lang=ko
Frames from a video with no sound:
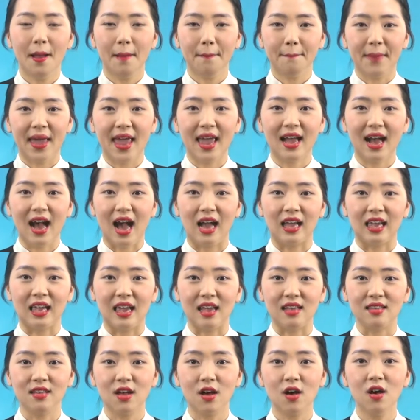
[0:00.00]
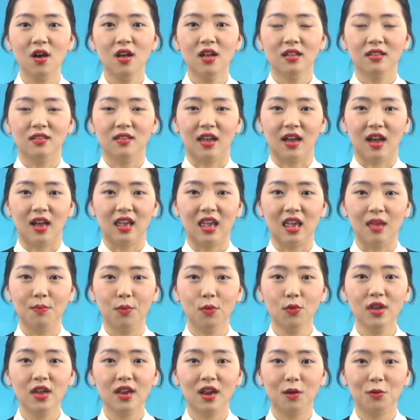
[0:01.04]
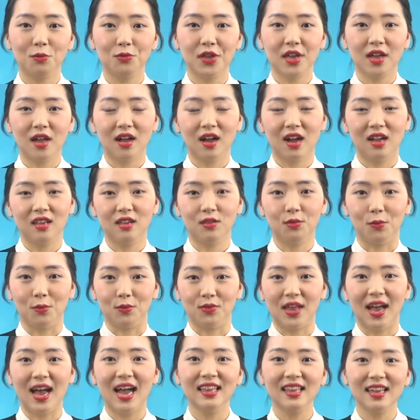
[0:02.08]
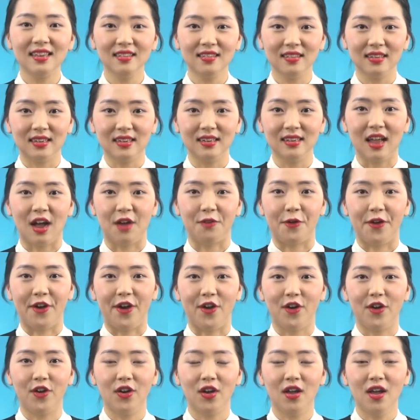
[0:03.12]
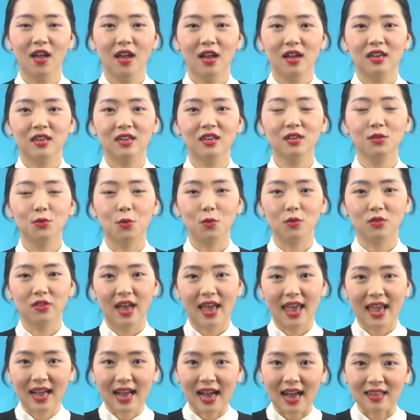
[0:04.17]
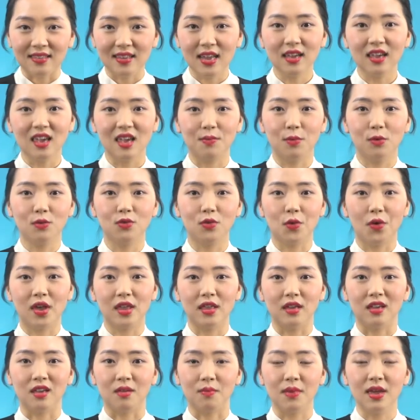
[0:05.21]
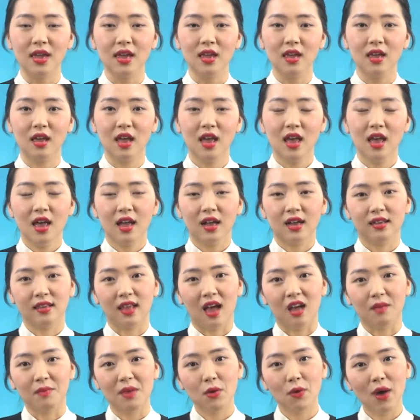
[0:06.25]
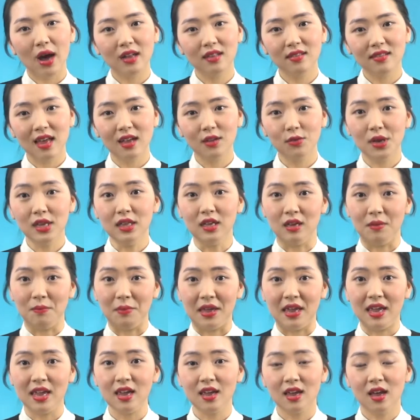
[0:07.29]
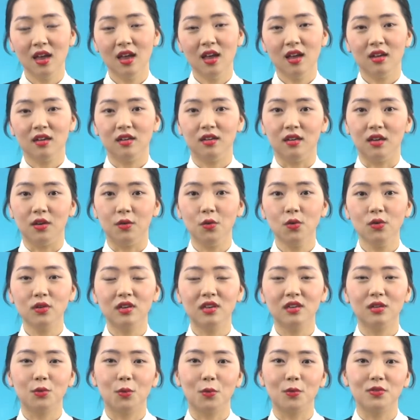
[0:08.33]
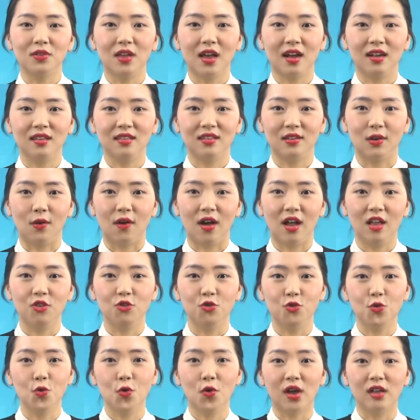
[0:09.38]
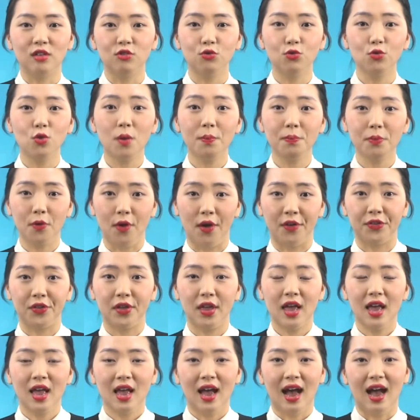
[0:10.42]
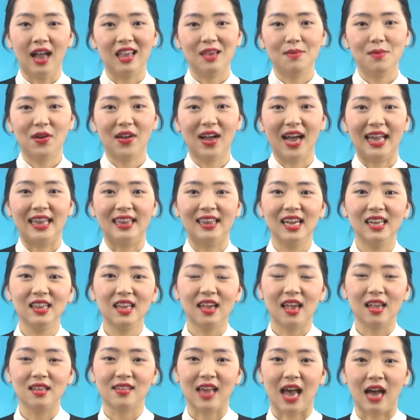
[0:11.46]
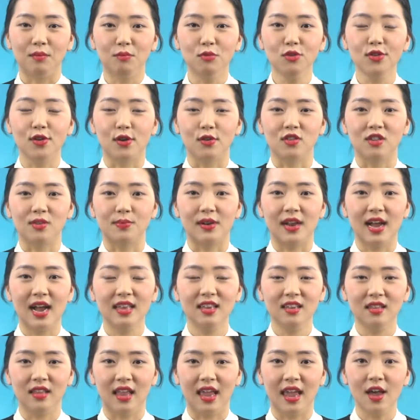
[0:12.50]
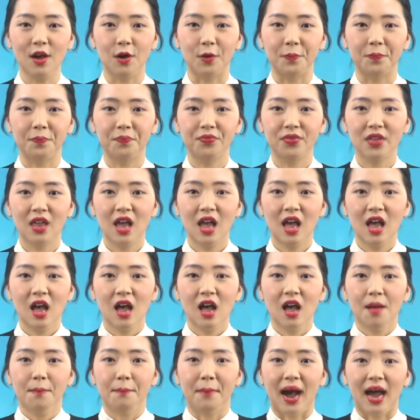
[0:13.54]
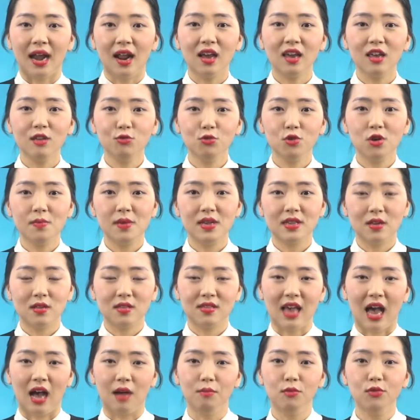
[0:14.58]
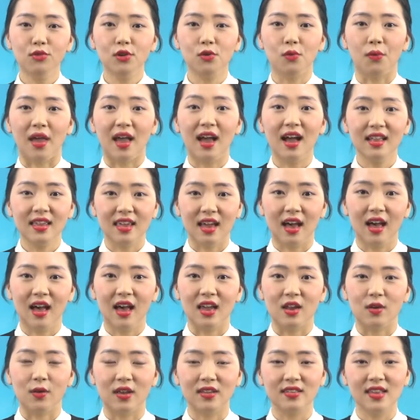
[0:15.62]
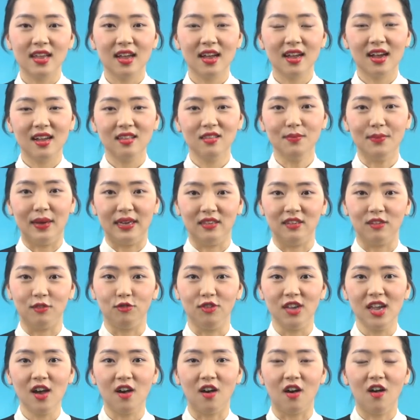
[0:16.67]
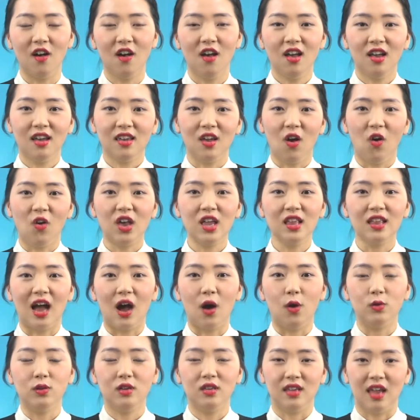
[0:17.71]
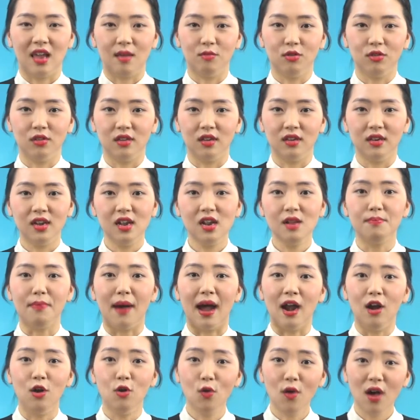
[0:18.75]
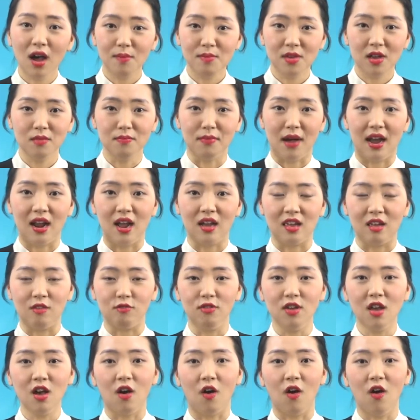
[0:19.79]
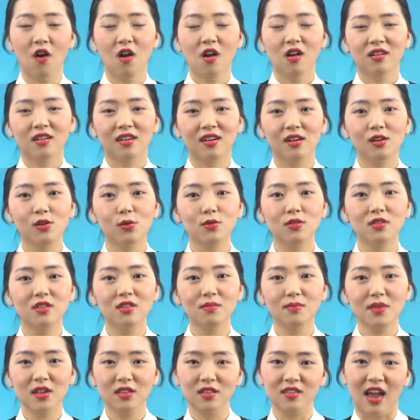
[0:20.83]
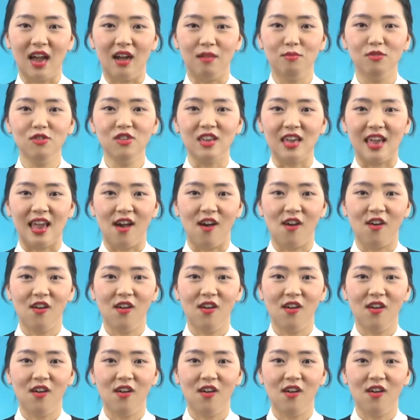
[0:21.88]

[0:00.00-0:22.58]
매 강의에서 제가 기본이라고 생각하는 동사 하나씩을 다뤄요. 그 동사의 가장 기본적인 의미, 그 다음에 확장된 의미, 그리고 그 동사가 들어간 유용한 수거 표현, 아니면 간단하게 작문 연습을 하는데요. 말하기 수업에서 작문을 왜 하냐 이렇게 생각하지 마시고요. 여기 나오는 예문들을 말로 하면 말하기고요. 글로 쓰면 작문이에요.